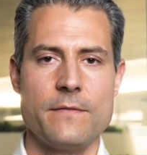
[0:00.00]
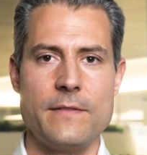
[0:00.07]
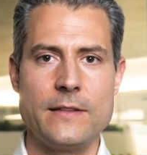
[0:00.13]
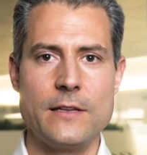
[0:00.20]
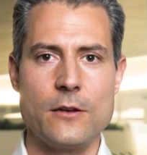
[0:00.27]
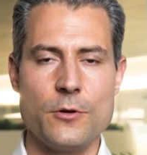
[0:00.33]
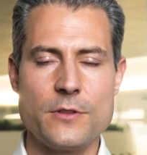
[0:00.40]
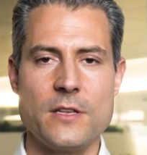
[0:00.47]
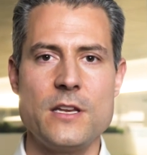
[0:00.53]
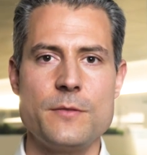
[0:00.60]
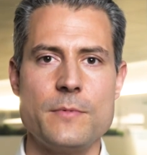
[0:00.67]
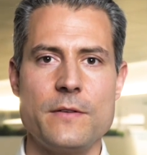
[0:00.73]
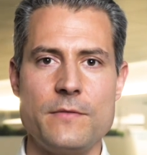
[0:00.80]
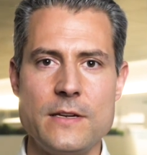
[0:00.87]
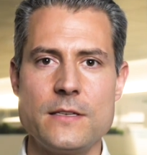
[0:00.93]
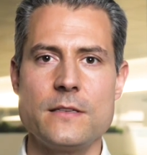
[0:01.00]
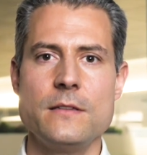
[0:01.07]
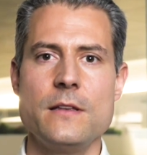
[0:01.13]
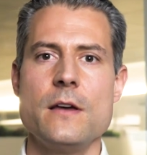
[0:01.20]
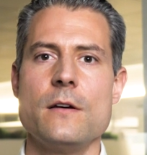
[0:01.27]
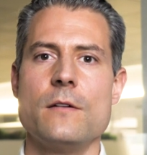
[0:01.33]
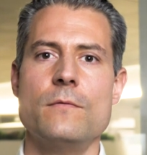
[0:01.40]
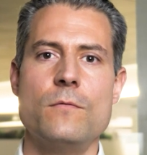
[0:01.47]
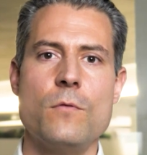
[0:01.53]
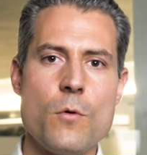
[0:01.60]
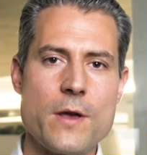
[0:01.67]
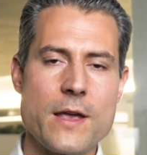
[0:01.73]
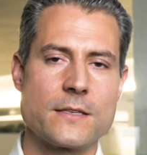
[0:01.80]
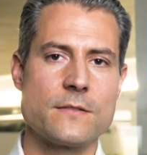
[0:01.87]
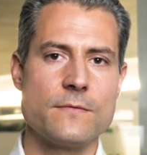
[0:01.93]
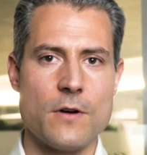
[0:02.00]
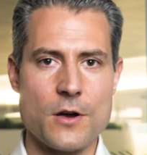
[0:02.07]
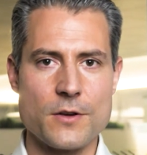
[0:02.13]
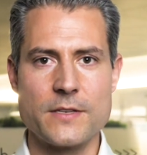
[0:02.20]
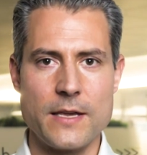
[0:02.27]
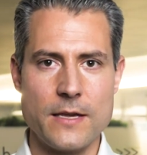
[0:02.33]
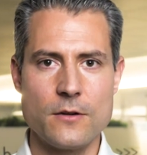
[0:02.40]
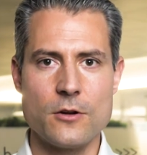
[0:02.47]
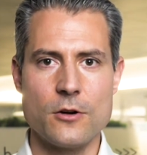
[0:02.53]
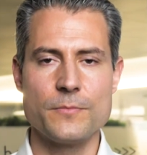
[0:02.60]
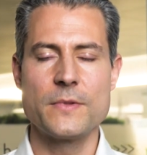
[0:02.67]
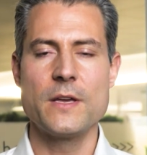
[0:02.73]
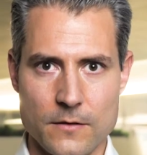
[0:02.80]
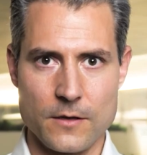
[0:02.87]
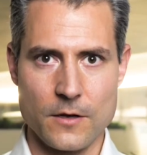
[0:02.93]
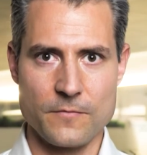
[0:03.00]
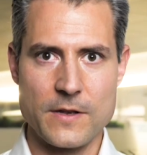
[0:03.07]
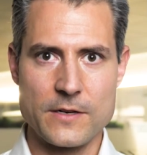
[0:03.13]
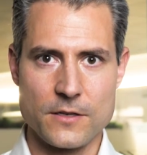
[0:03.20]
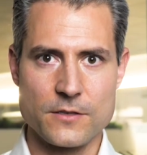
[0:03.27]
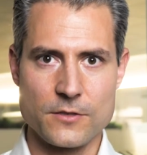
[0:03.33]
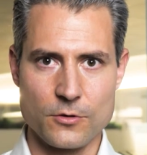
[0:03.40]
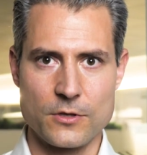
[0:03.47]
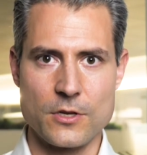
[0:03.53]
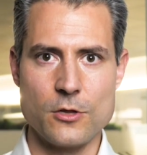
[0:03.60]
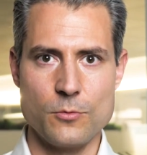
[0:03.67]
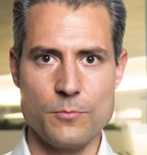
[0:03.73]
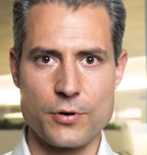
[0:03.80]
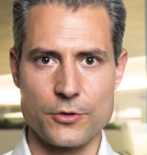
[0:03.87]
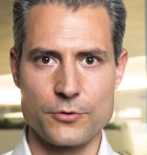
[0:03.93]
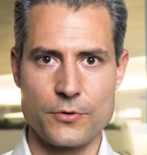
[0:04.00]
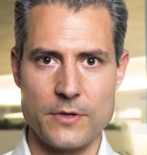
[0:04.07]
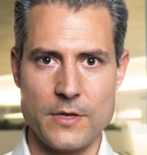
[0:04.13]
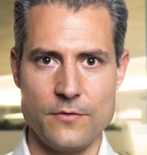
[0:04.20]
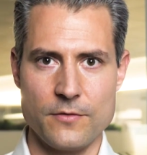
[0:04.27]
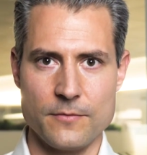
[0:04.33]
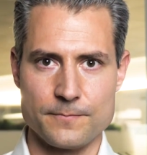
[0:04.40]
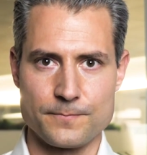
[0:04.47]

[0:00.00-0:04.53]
Wenn die Leute nicht mehr wissen, wo jetzt was hinkommt, dann wird das total unproduktiv.